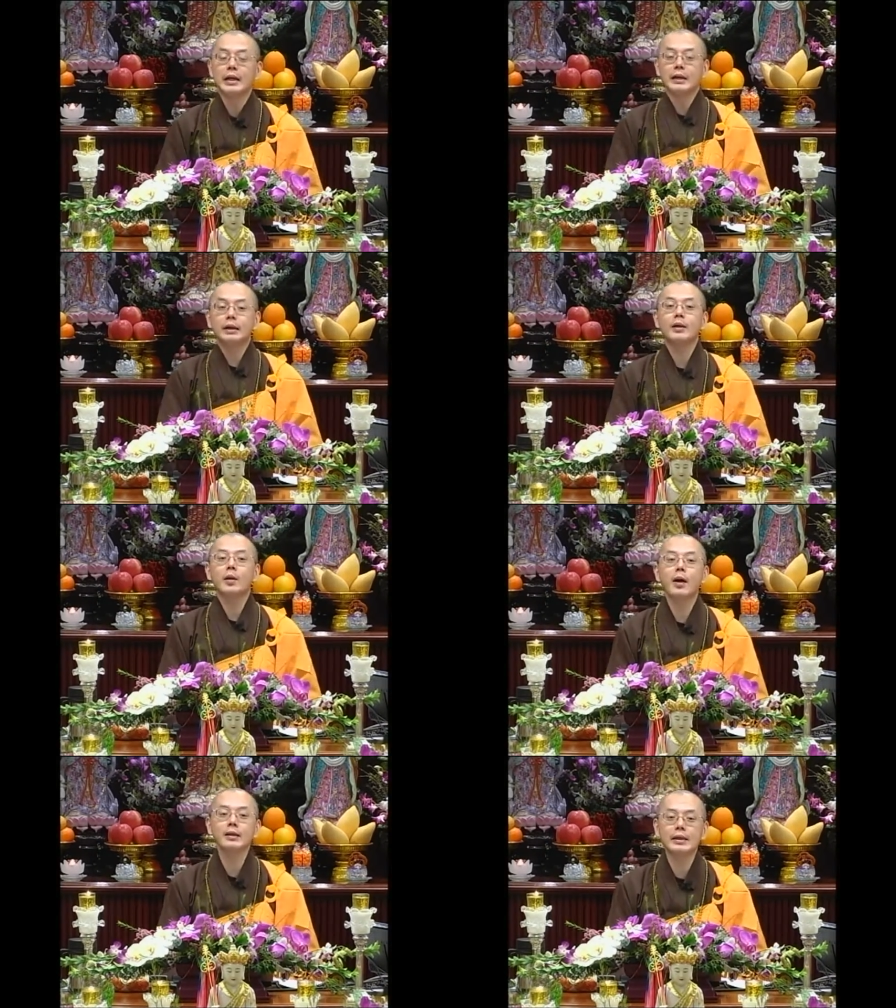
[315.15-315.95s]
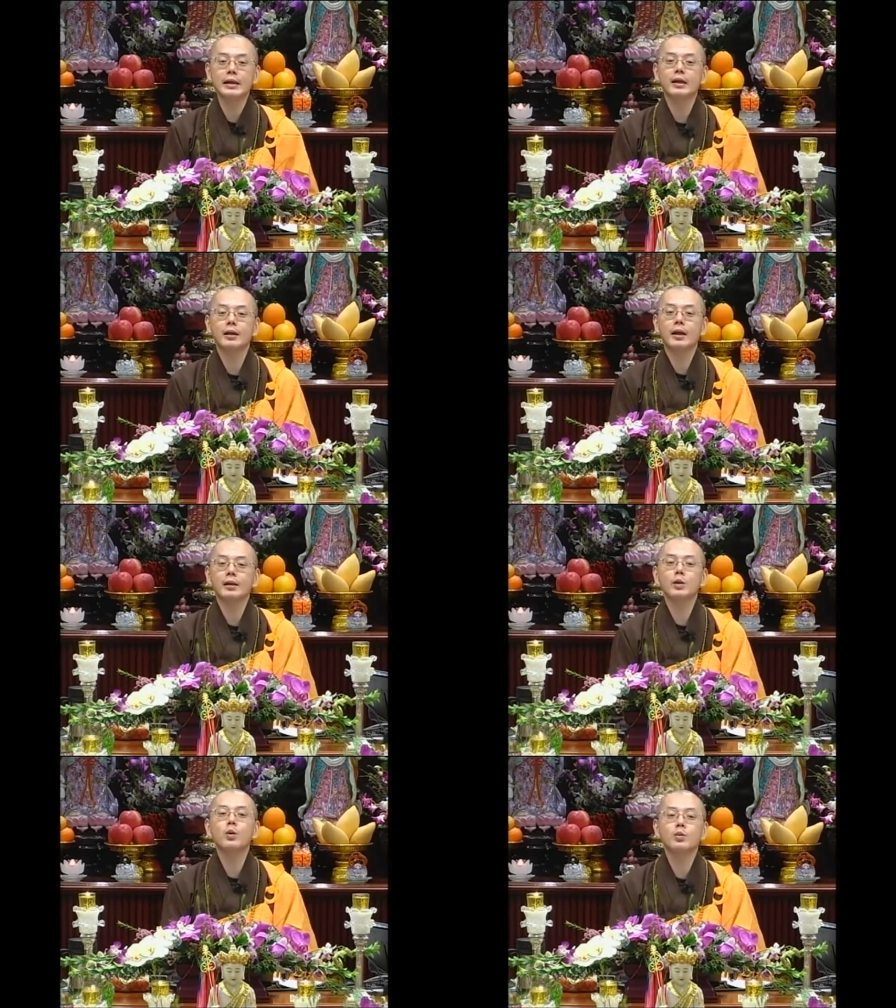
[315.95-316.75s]
可能画线一个
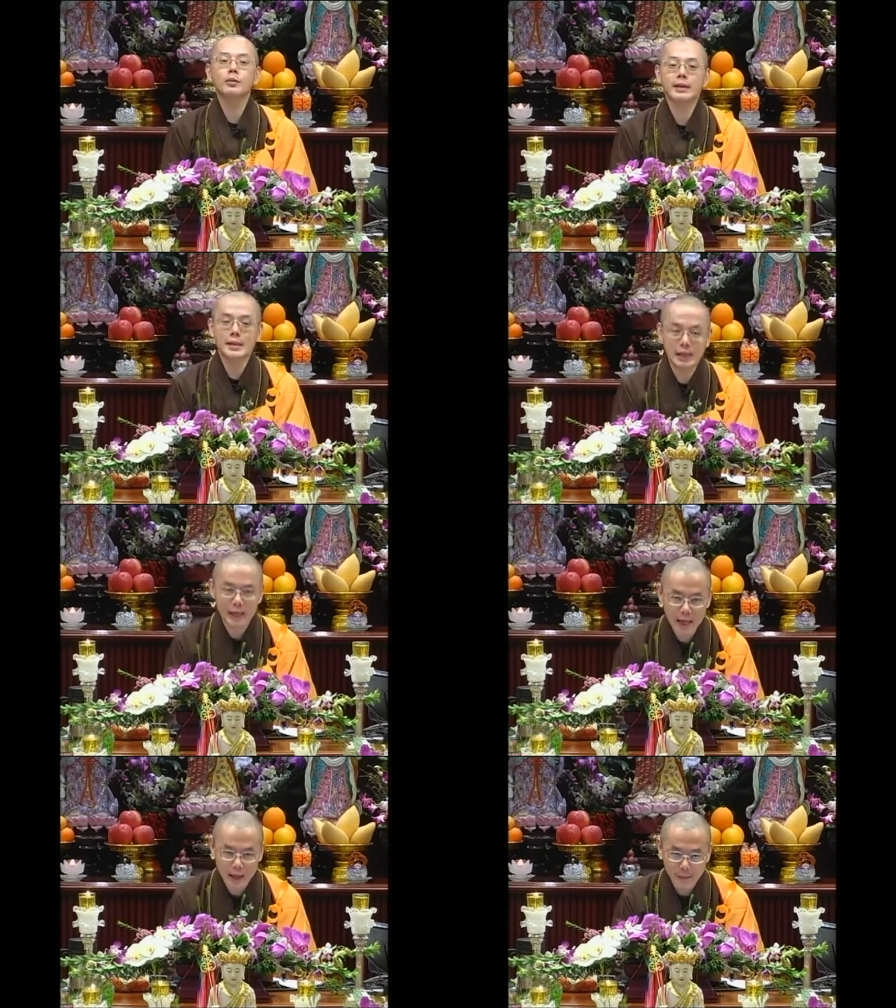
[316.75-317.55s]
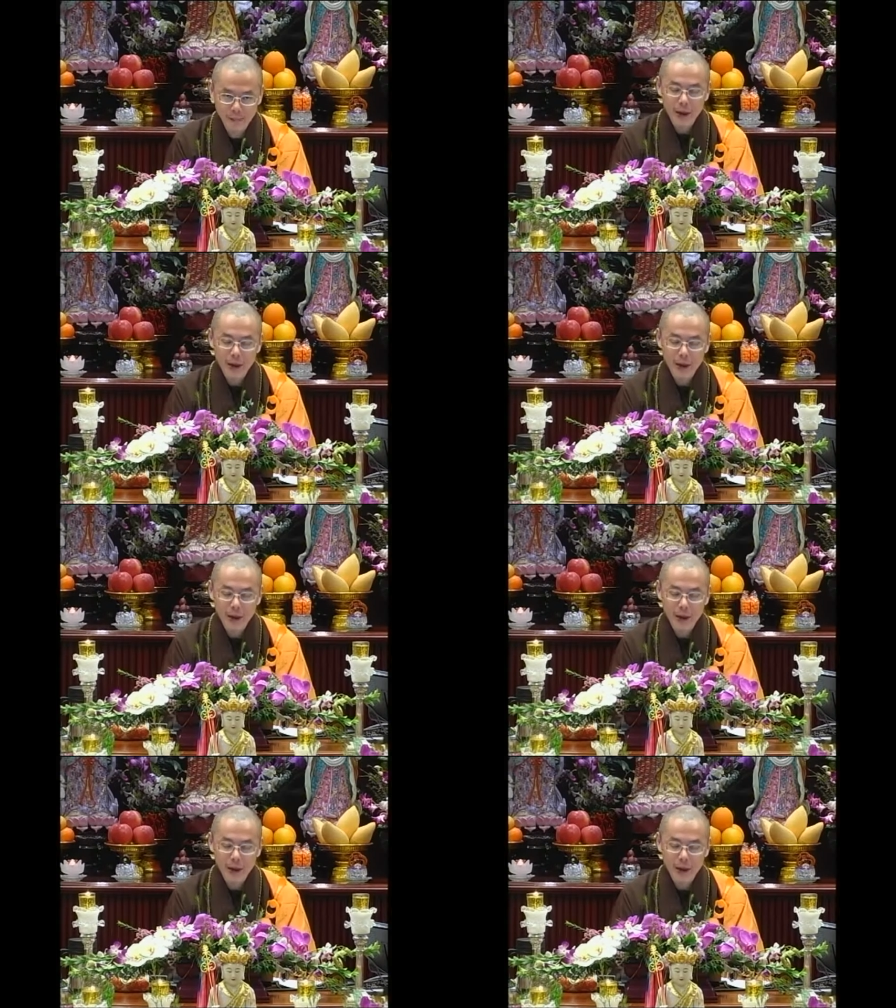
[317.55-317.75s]
呢臭臭的乞丐，